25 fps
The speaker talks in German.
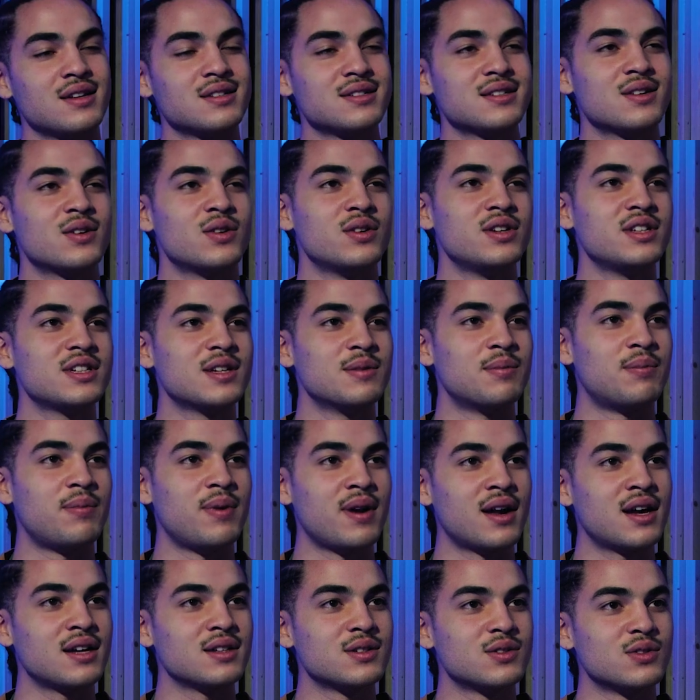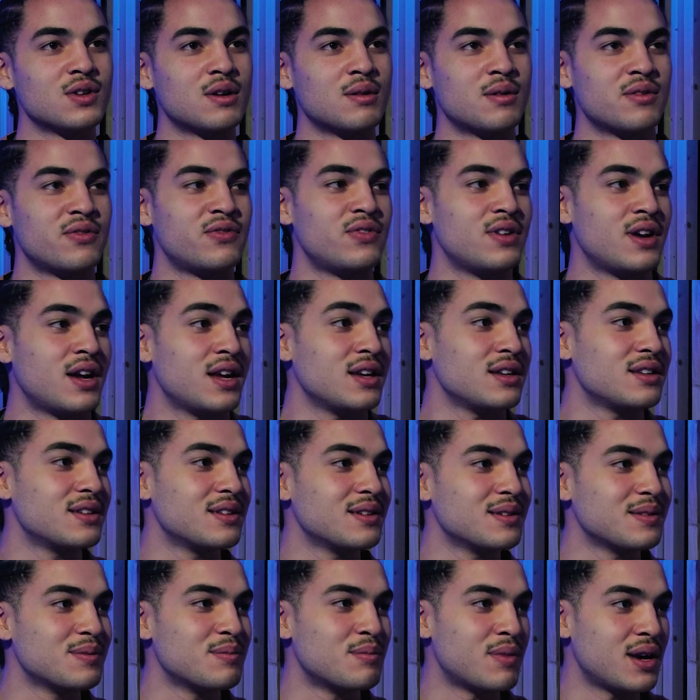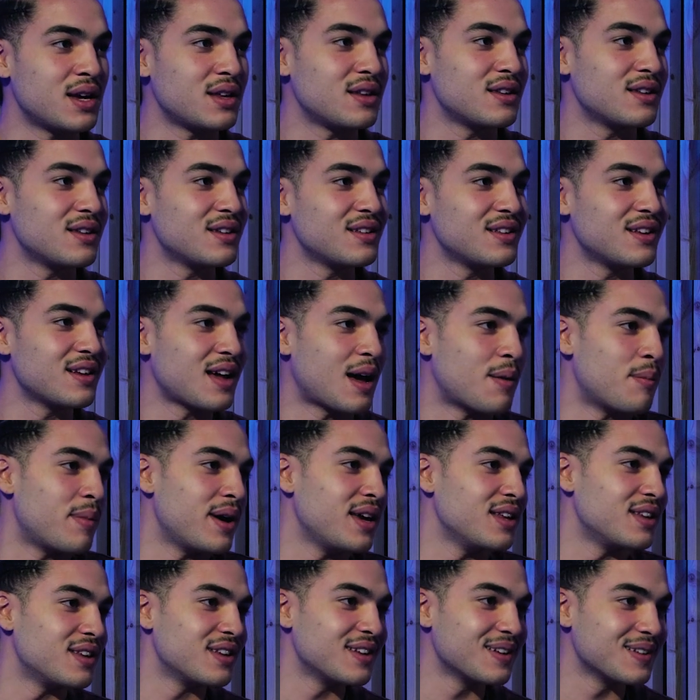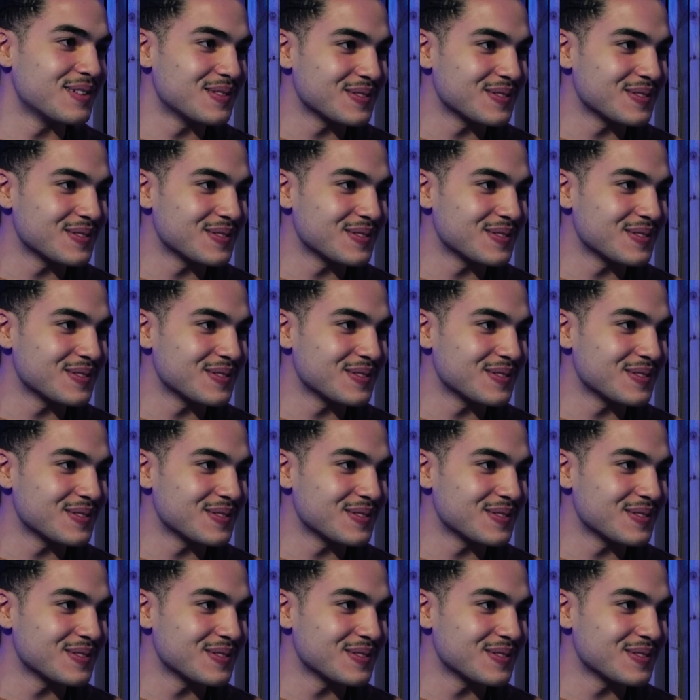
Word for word: Es ist noch nicht geplant so, aber vielleicht Might, ah, Might.